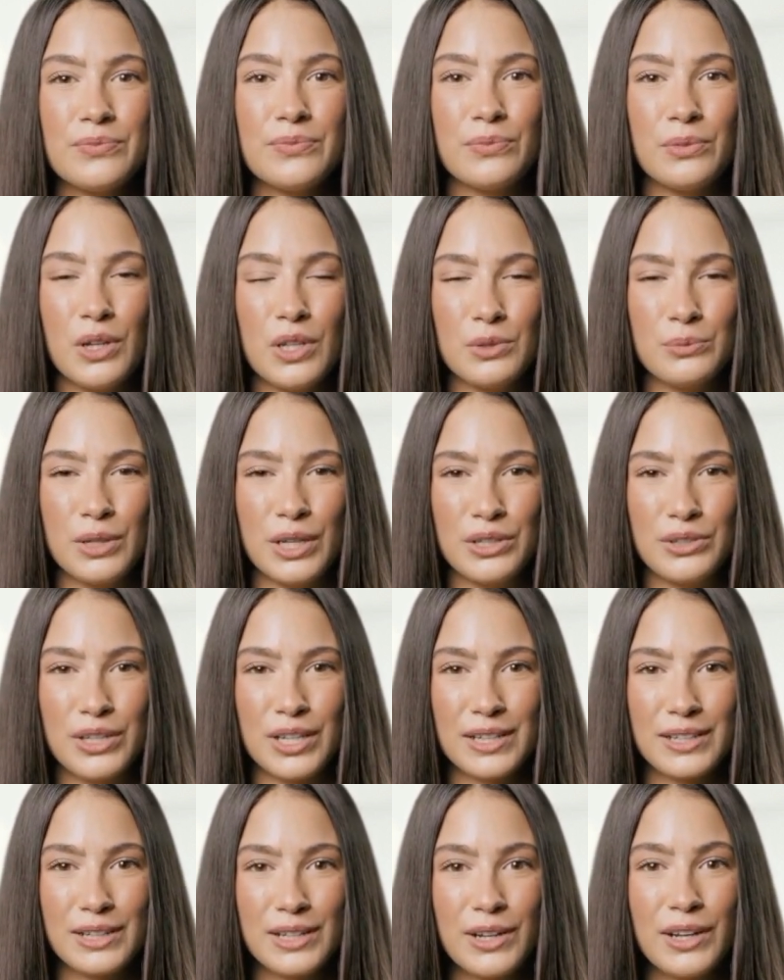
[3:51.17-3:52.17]
Poświęć
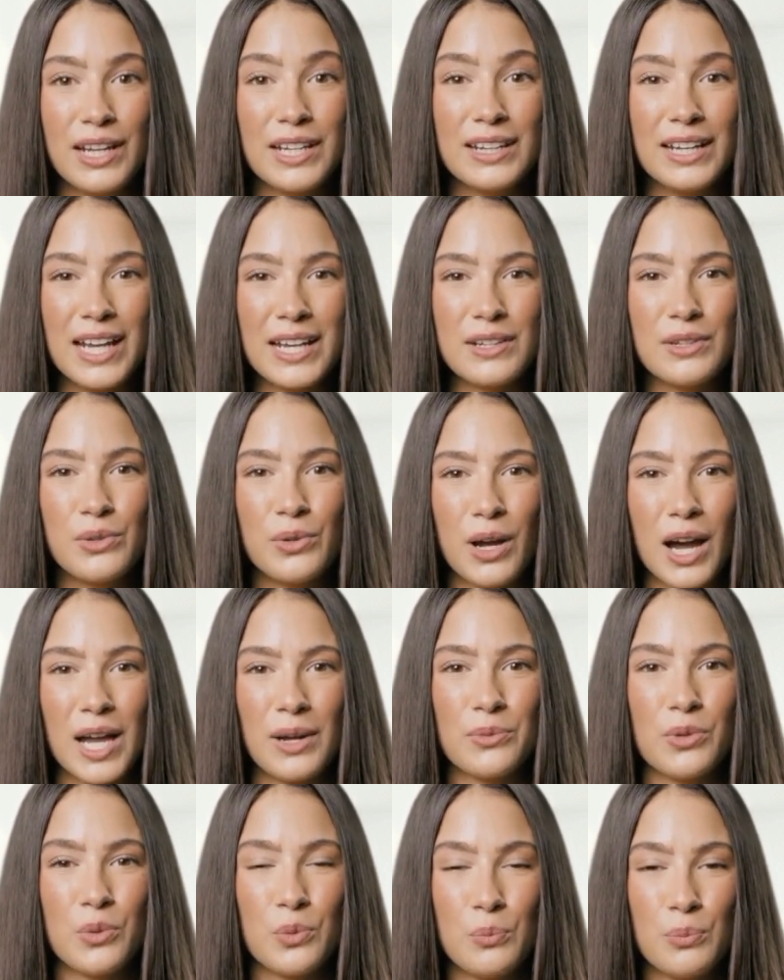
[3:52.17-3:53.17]
więc trochę czasu,
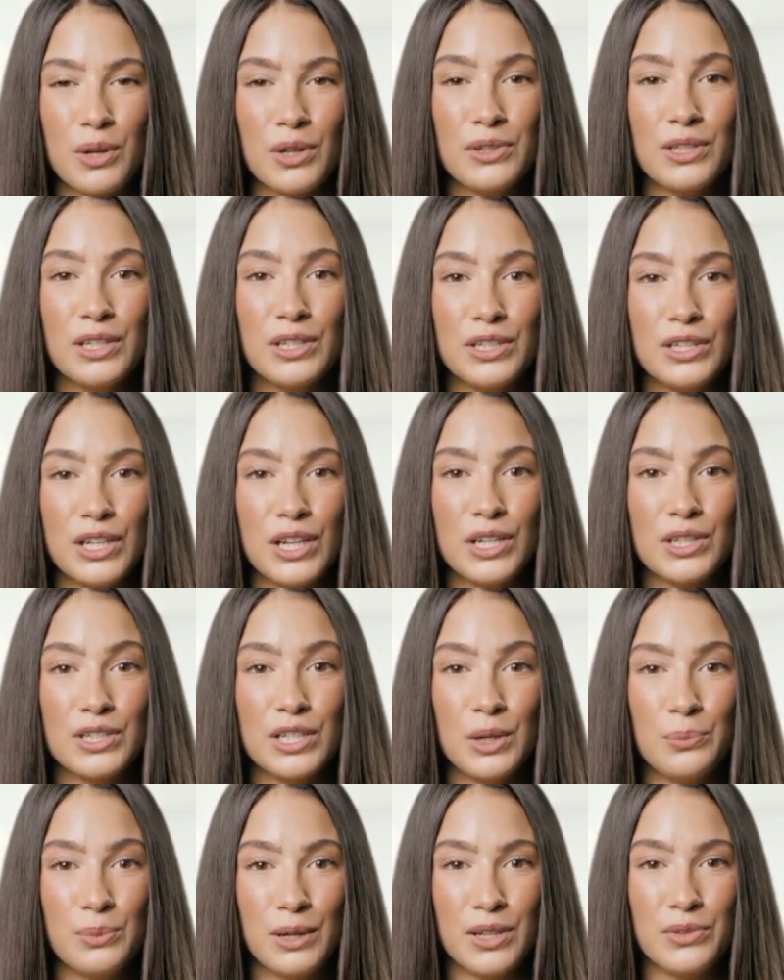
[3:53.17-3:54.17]
aby upewnić się,
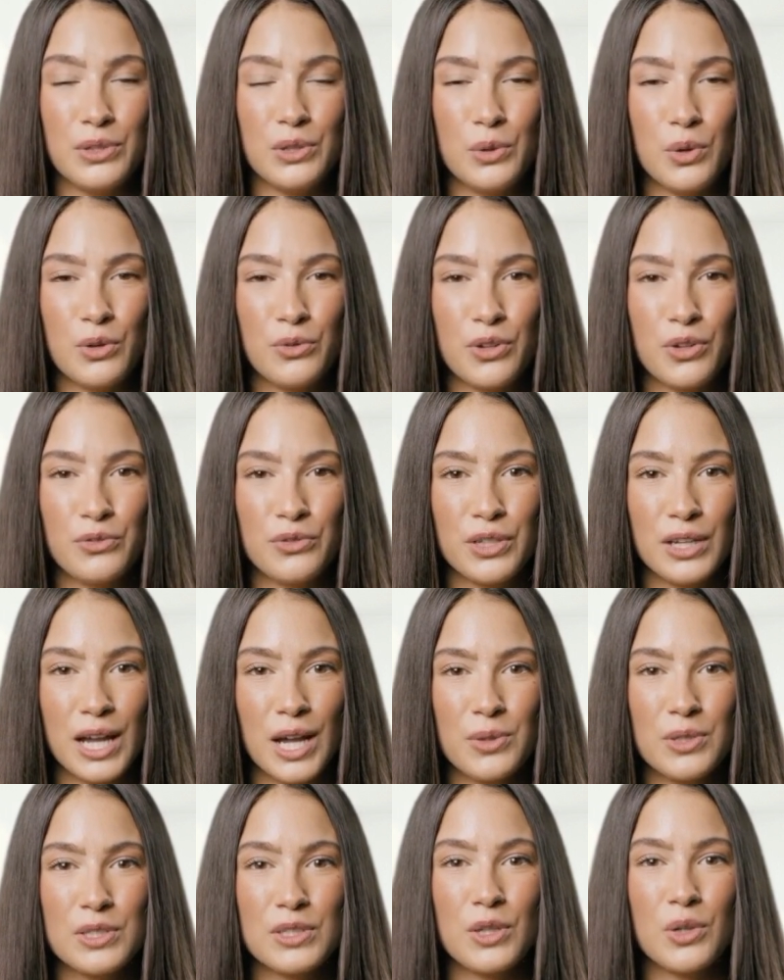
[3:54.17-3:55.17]
że prawidłowo
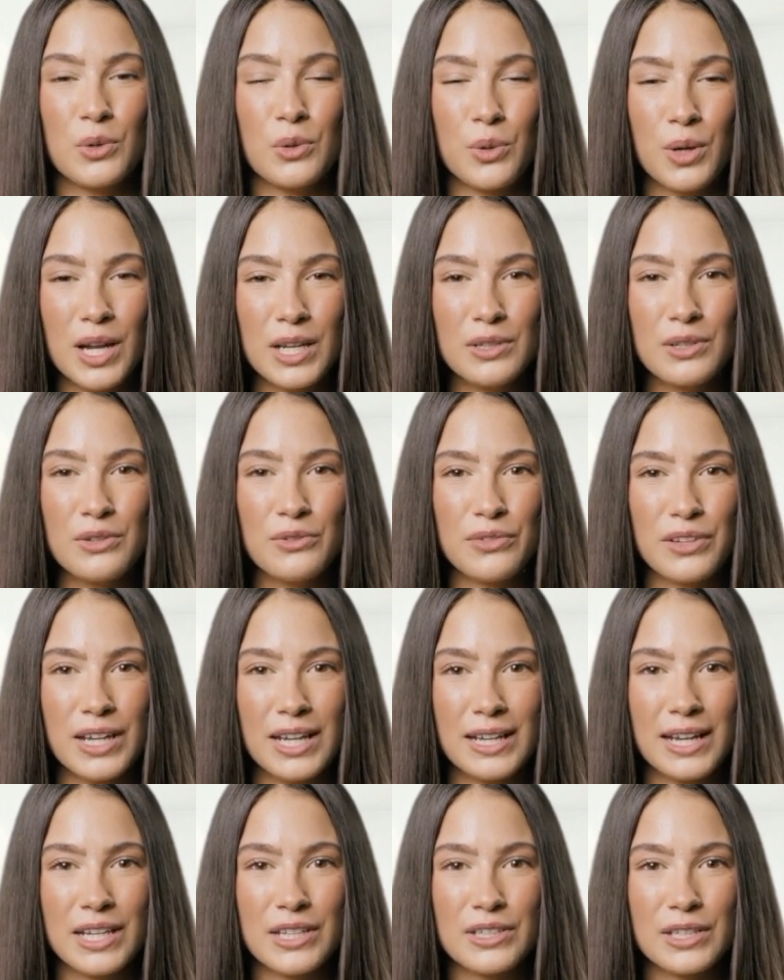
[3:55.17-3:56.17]
wybrałeś konkurentów
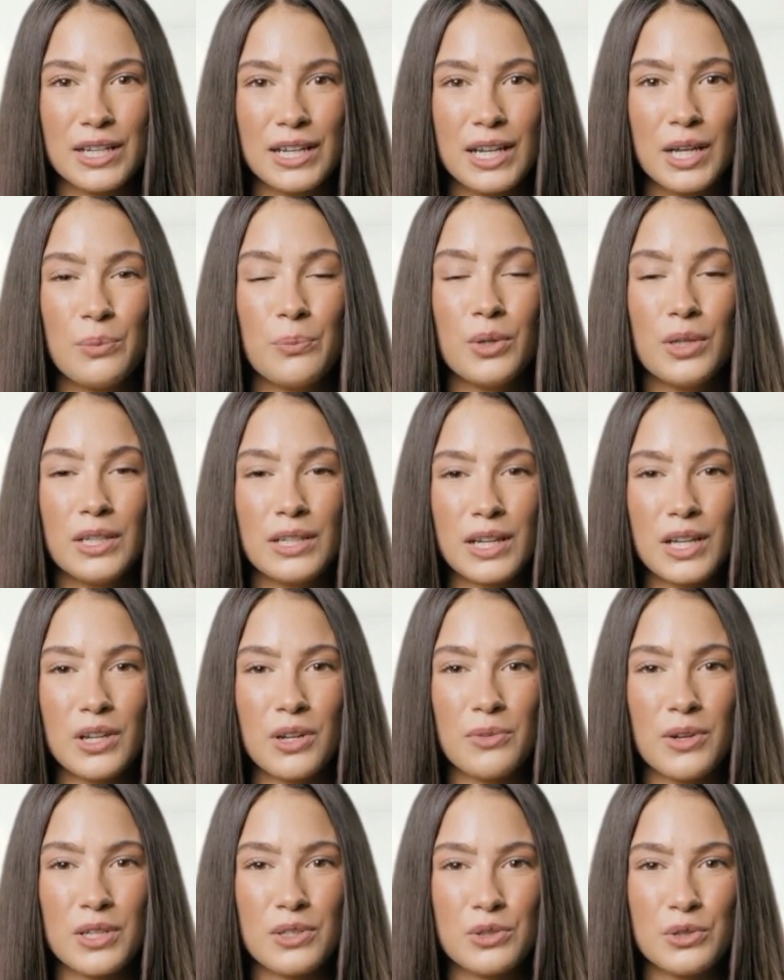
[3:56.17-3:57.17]
i zacznij je
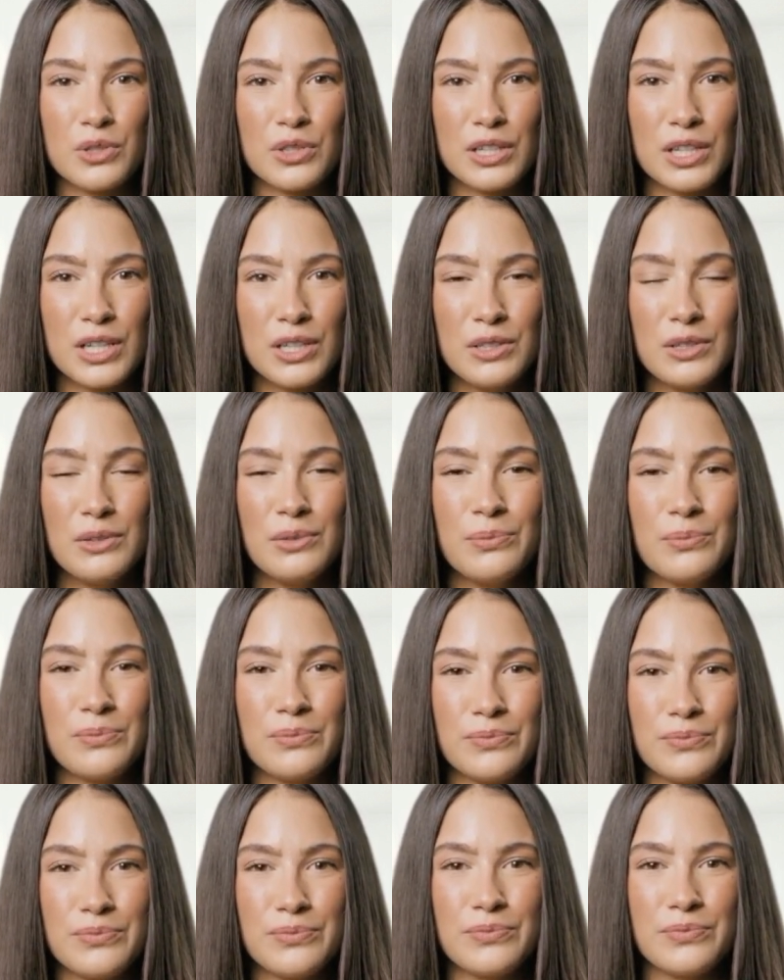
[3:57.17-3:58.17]
monitorować już dziś.
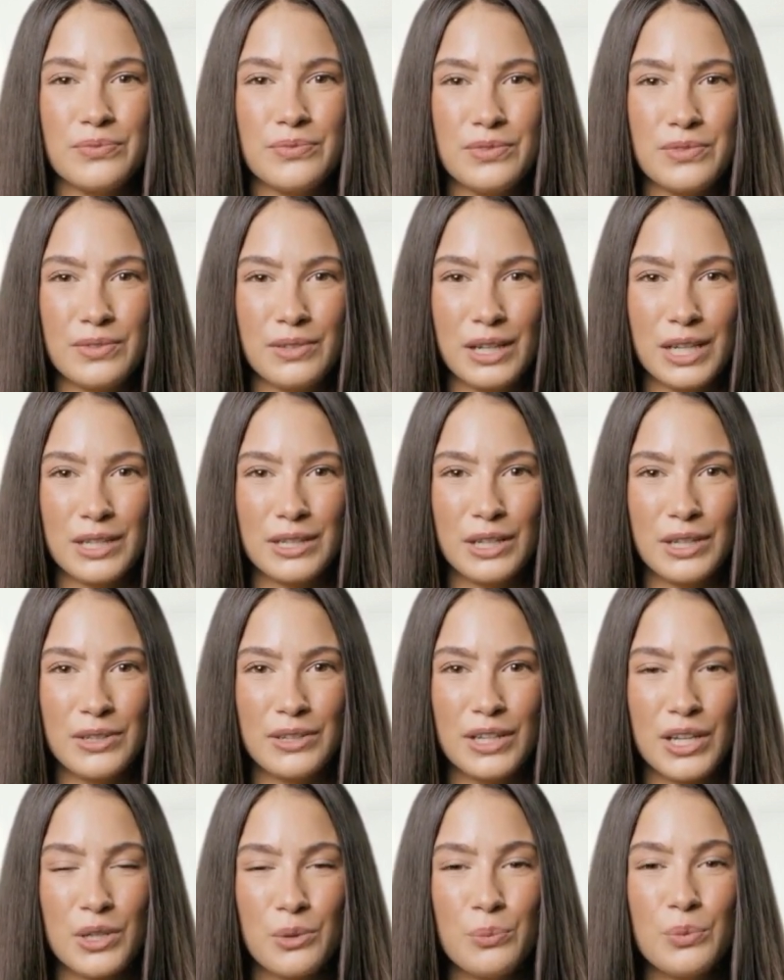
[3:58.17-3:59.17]
Jeśli
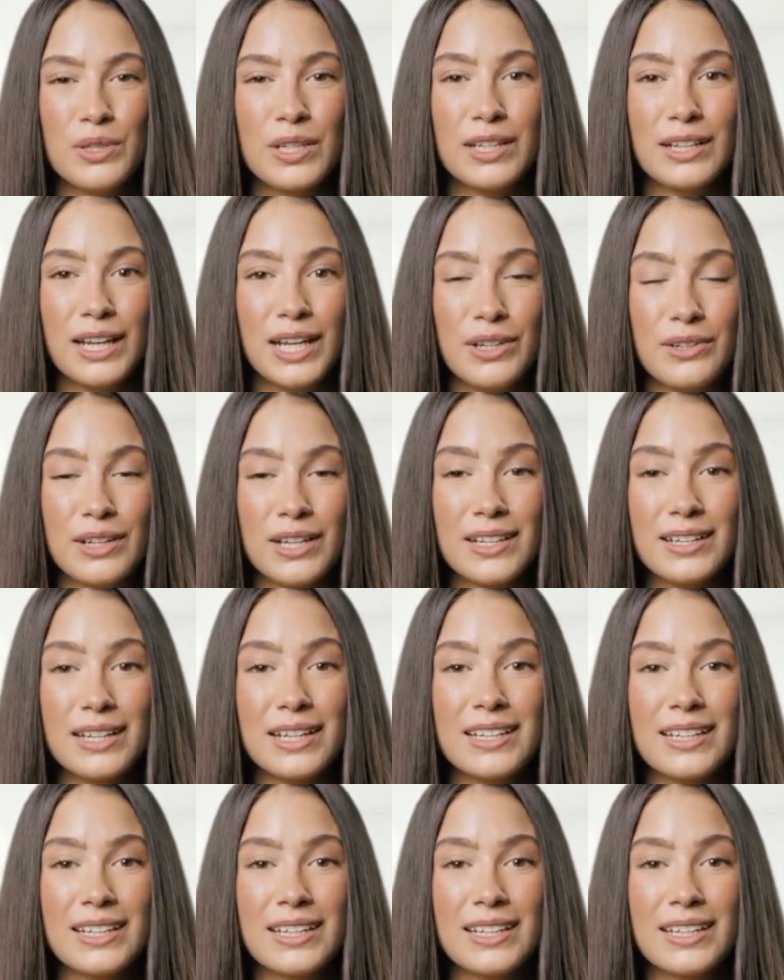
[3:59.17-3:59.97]
chcesz uzyskać więcej